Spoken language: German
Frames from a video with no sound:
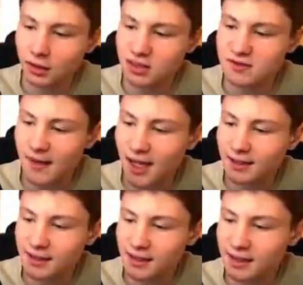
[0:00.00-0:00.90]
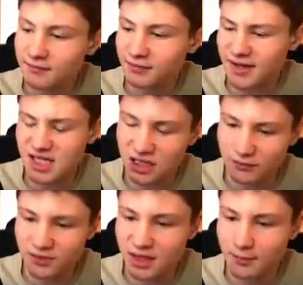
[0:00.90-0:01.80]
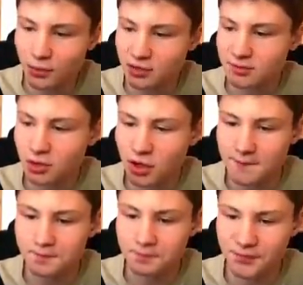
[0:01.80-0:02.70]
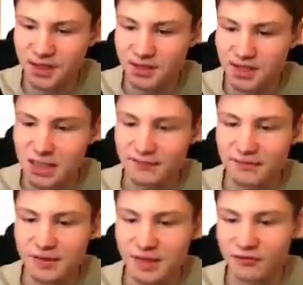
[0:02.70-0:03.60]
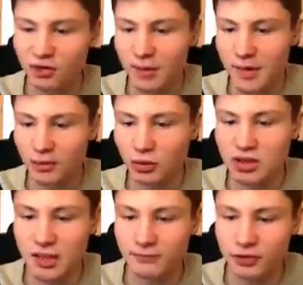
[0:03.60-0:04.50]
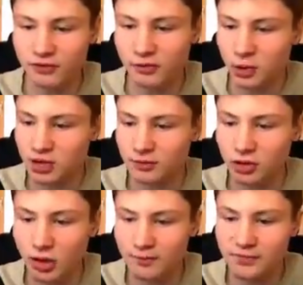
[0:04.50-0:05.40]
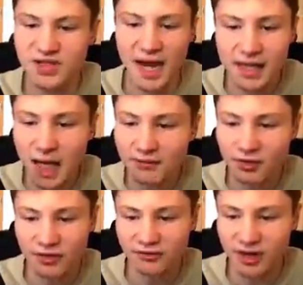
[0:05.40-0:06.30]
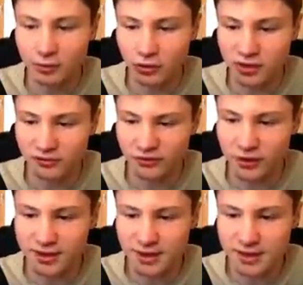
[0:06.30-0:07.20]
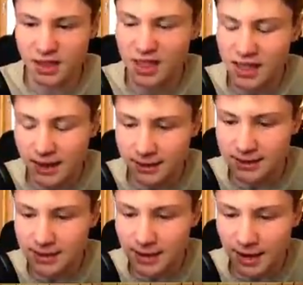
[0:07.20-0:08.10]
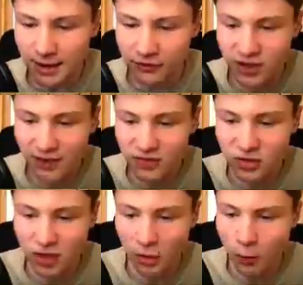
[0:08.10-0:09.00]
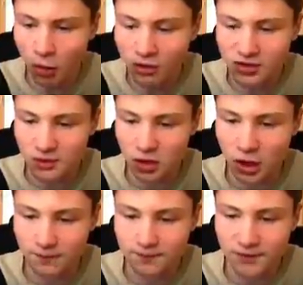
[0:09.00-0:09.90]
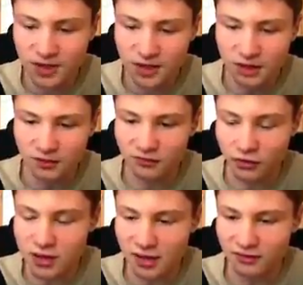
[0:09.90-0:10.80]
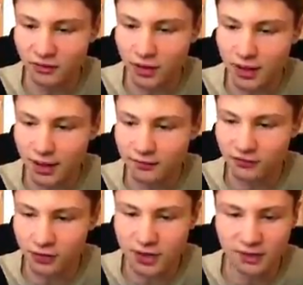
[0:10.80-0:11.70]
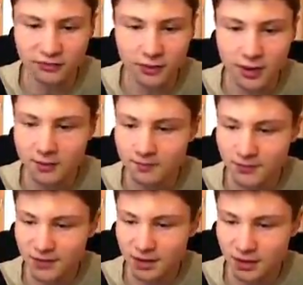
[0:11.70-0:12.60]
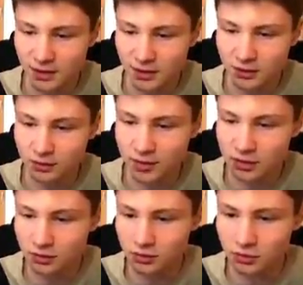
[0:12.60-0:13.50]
Und zwar, dann, dann kriegen wir, weiß gar nicht, ob wir dann Punkte bekommen. Ich glaube, wenn wir ihn davor einmal berührt haben, würden wir Punkte bekommen. Die eine haben wir auf jeden Fall berührt davor. Das heißt, die, äh, für die haben wir sogar noch Punkte bekommen. Wundervoll, ja? Wundervoll. Gut, gut,